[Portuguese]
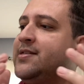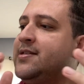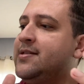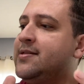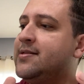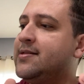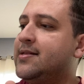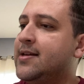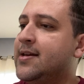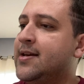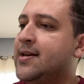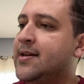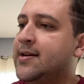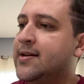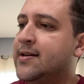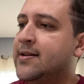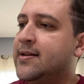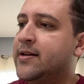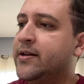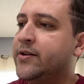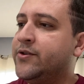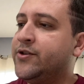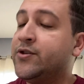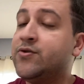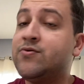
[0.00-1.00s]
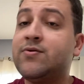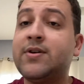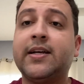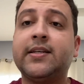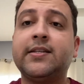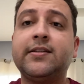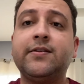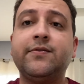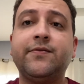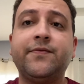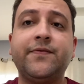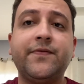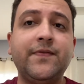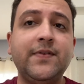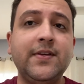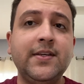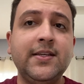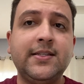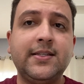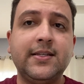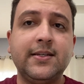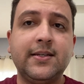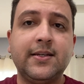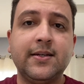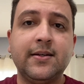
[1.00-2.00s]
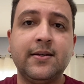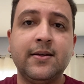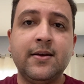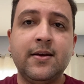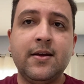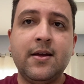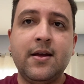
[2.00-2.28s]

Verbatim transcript: inteira de educação física,